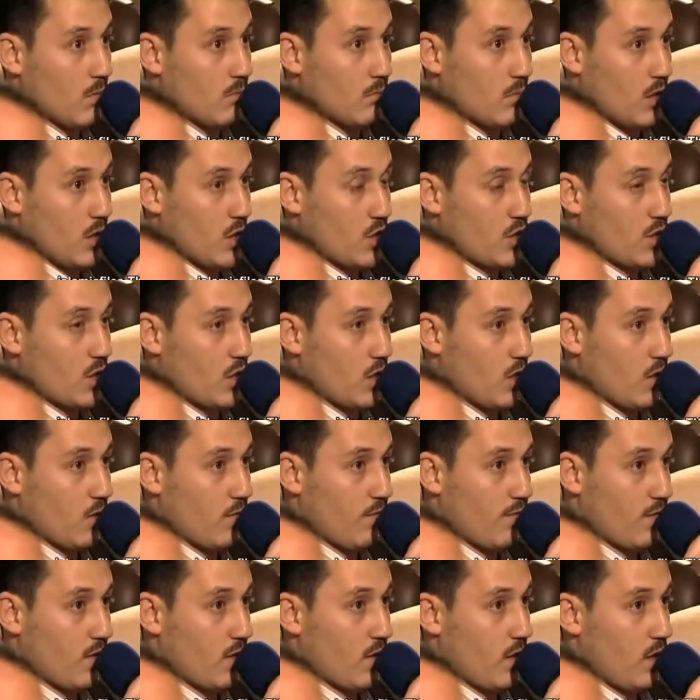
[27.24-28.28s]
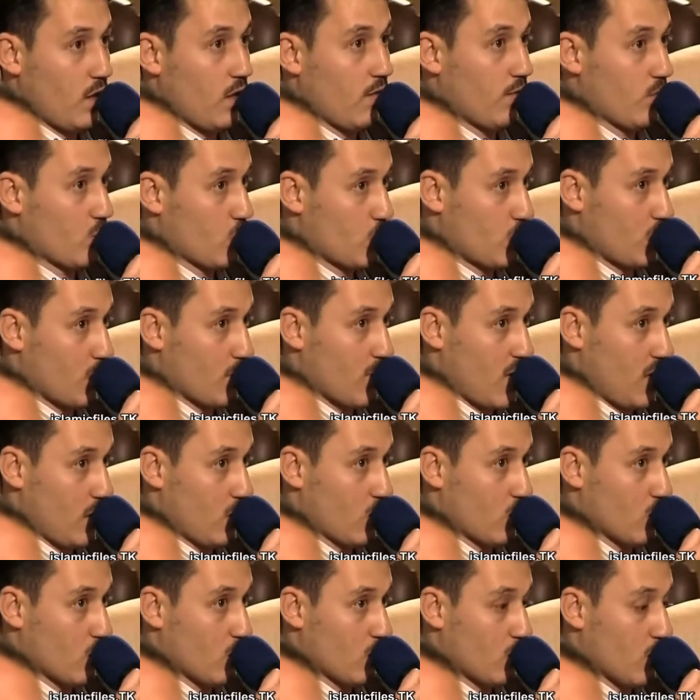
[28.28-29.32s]
من نشر فكره في
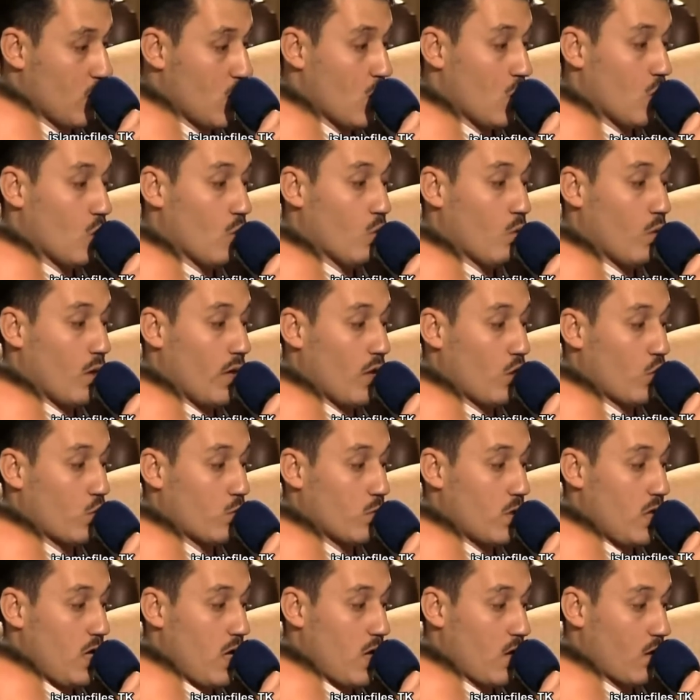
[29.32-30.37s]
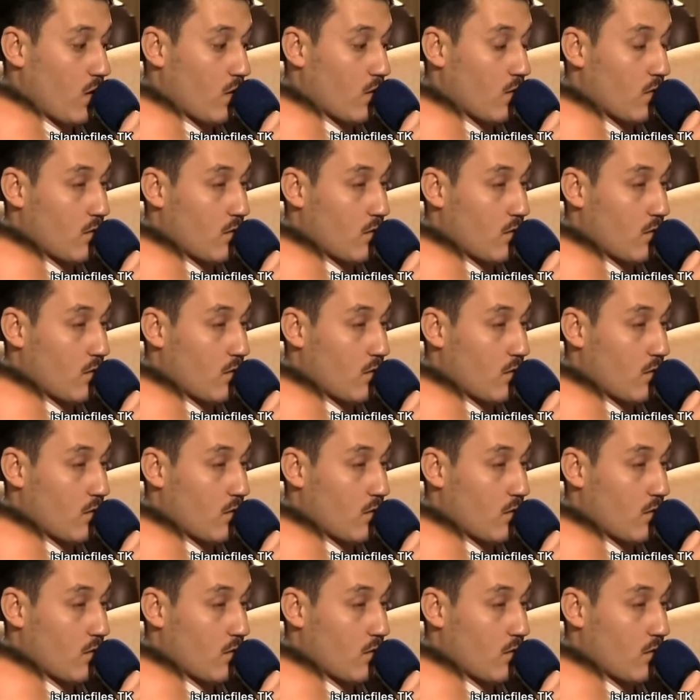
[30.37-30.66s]
مجتمعكم ولكم الحق